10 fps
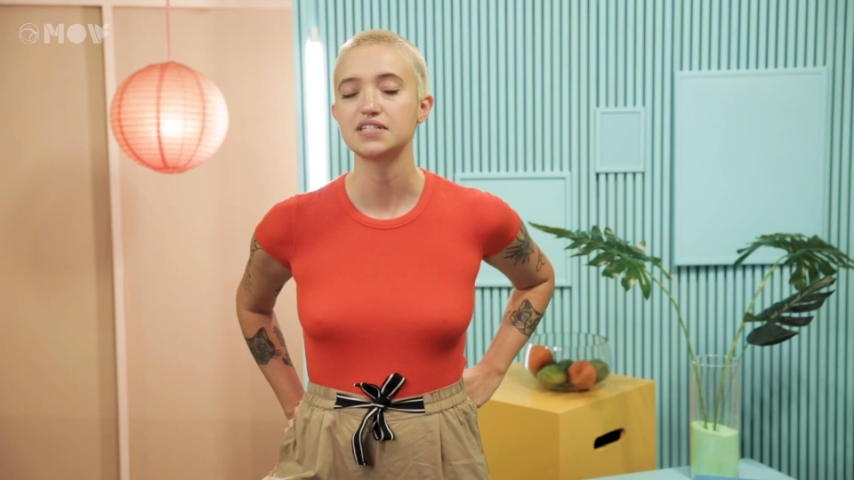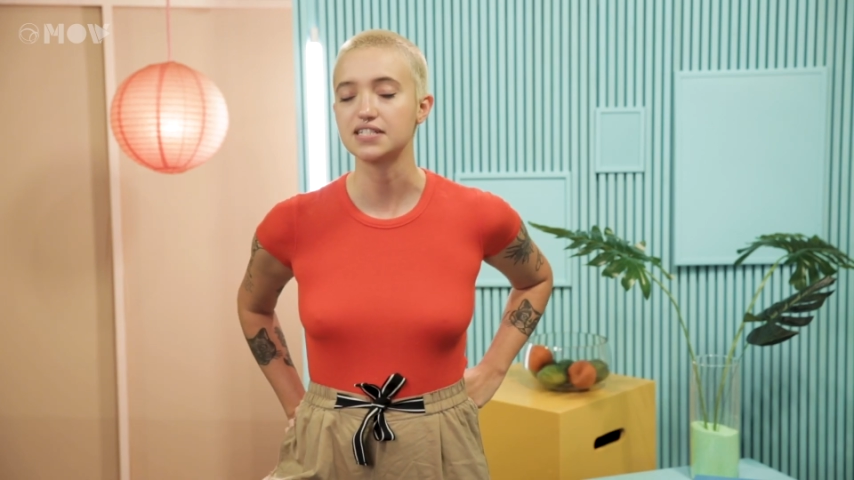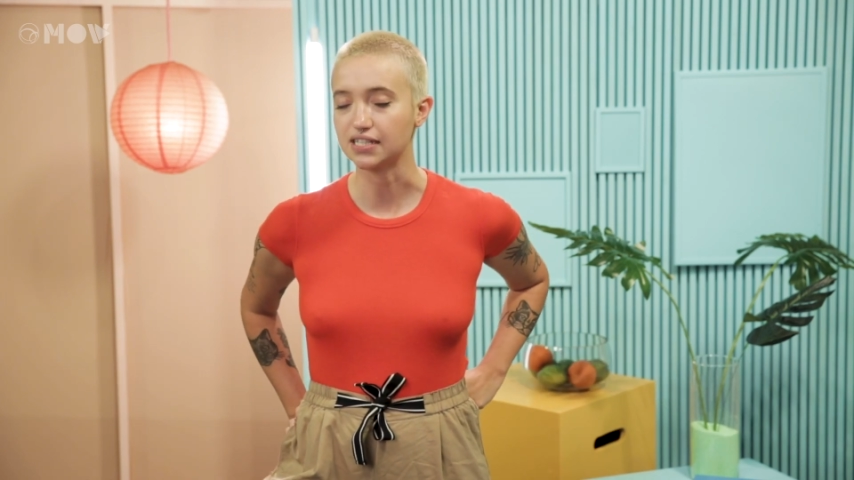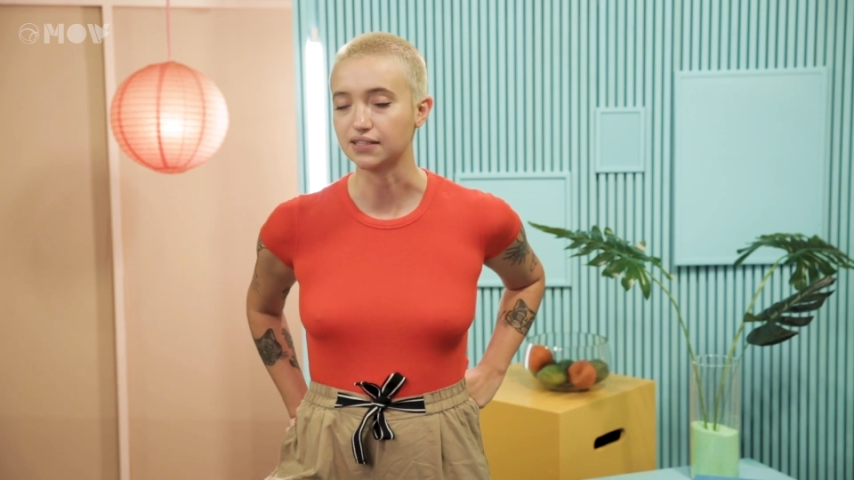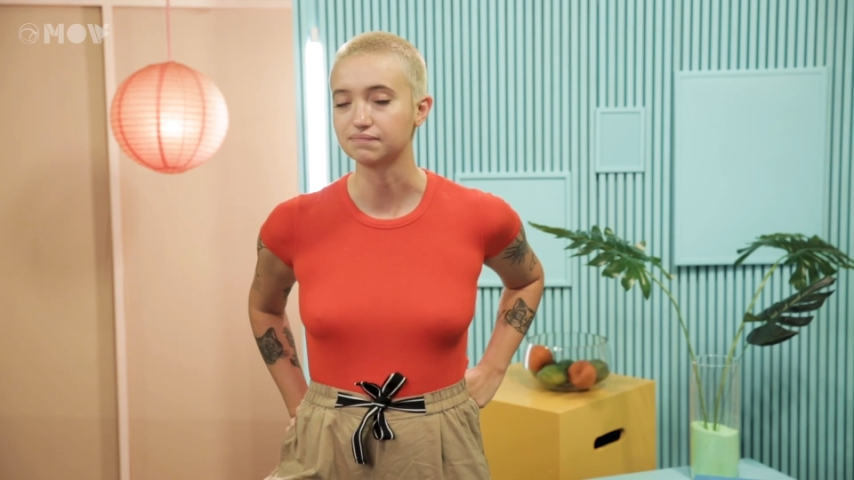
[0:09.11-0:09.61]

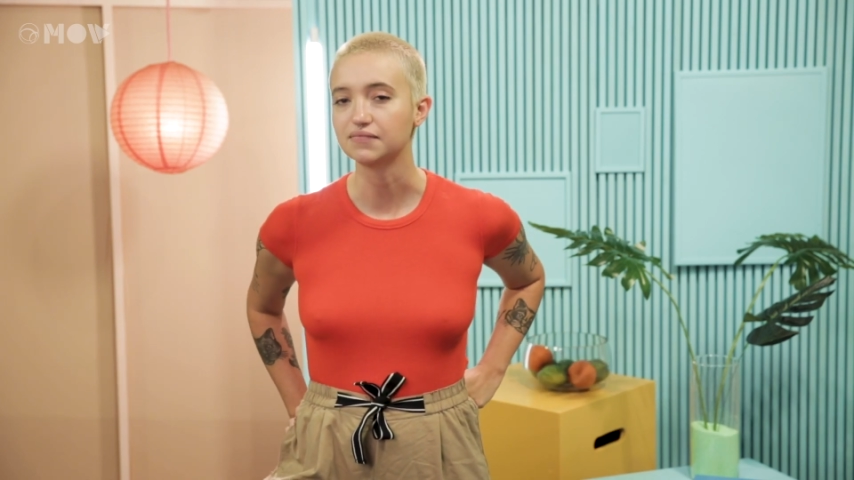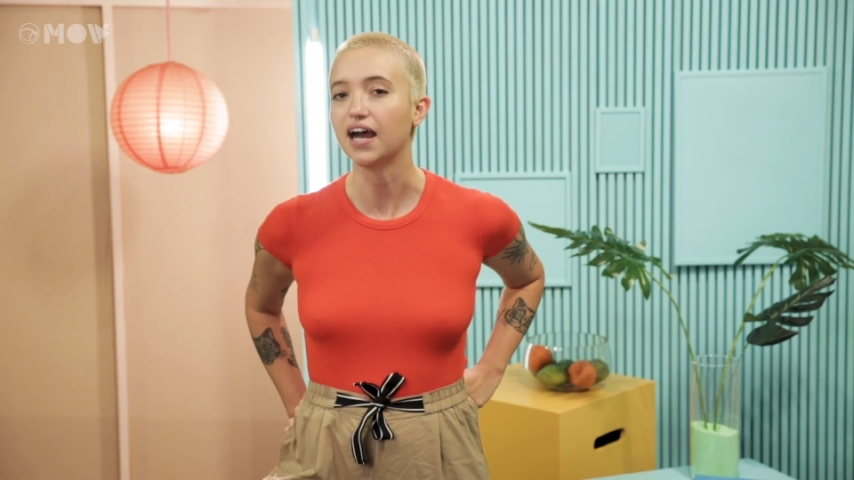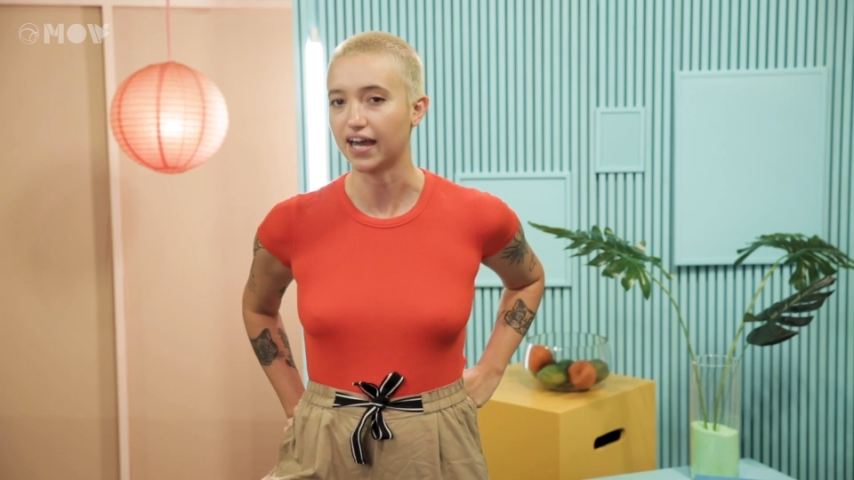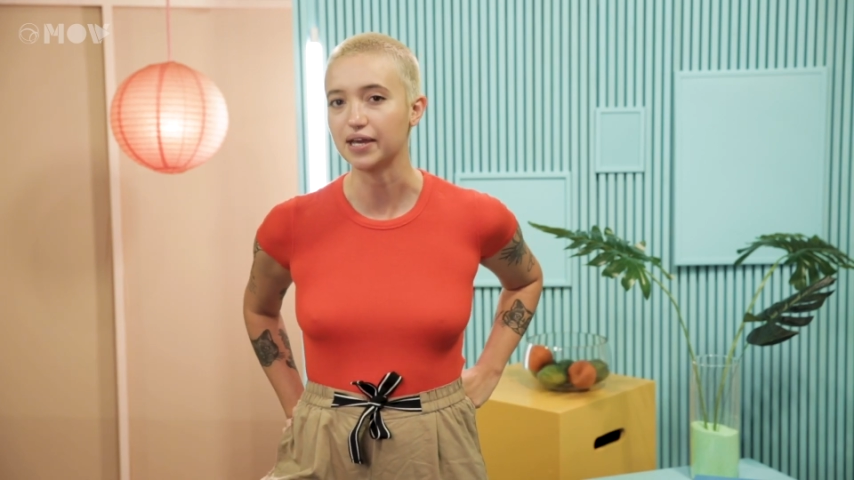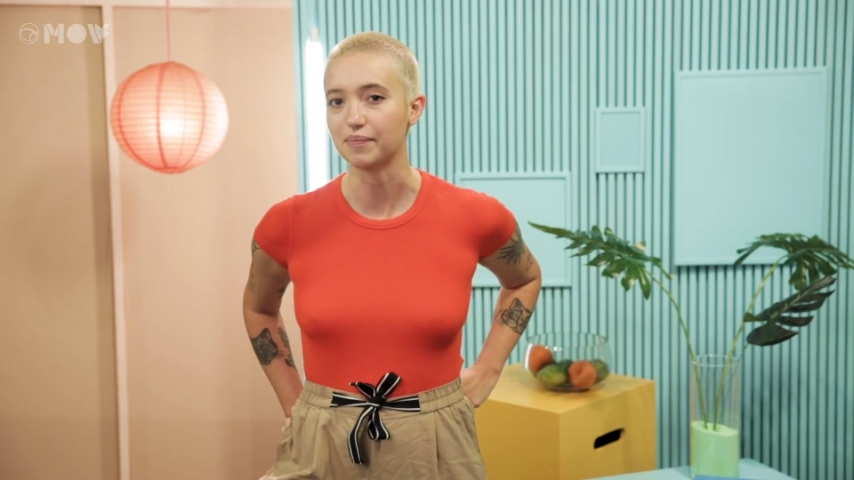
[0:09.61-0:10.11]
Sim,
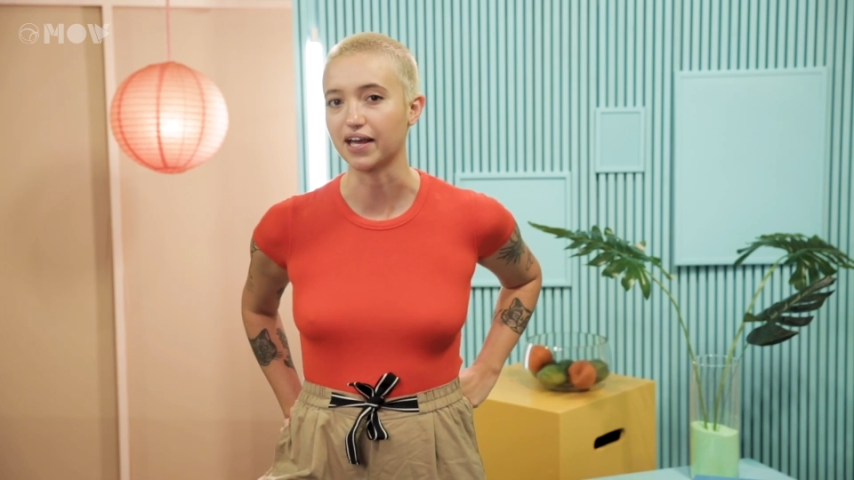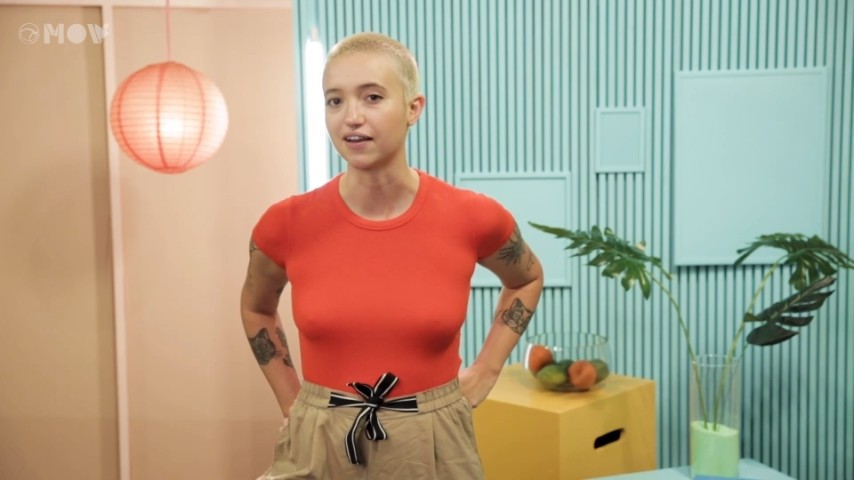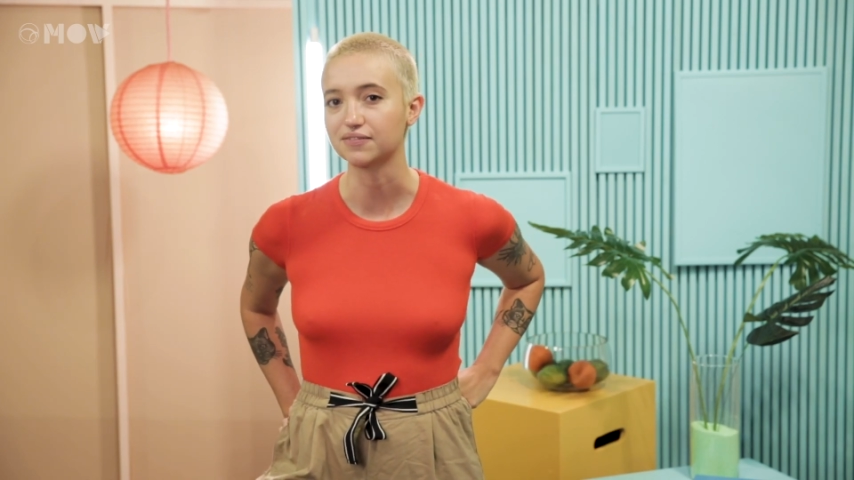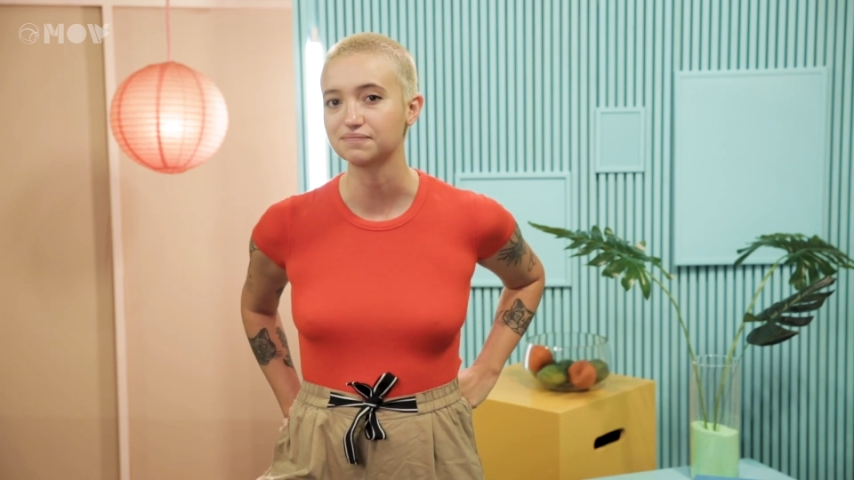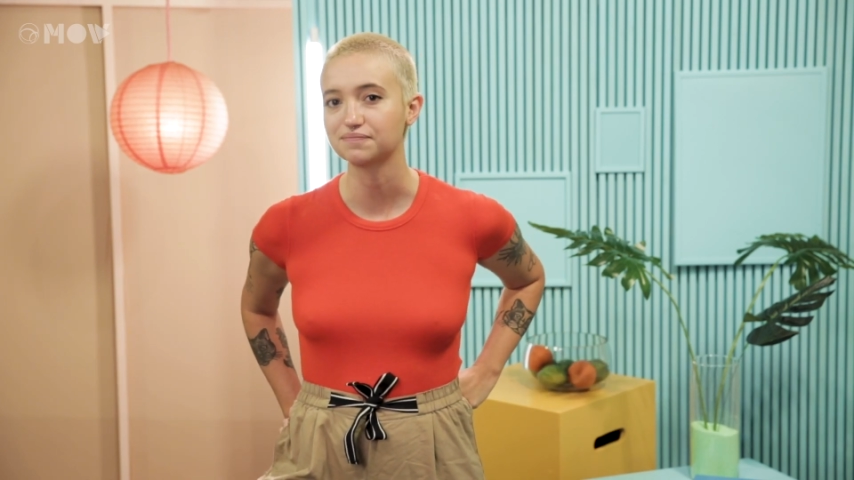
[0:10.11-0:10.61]
a remela.